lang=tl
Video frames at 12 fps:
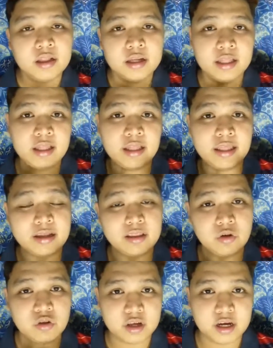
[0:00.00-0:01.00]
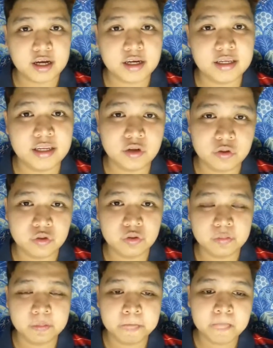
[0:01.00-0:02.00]
nadedetect daw siya ni YouTube.
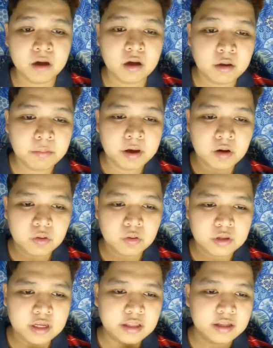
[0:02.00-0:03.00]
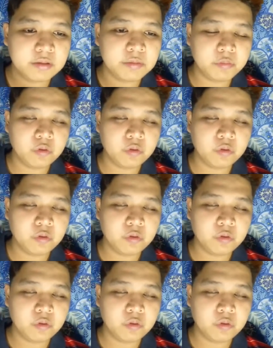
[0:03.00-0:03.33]
Pero kung titignan mo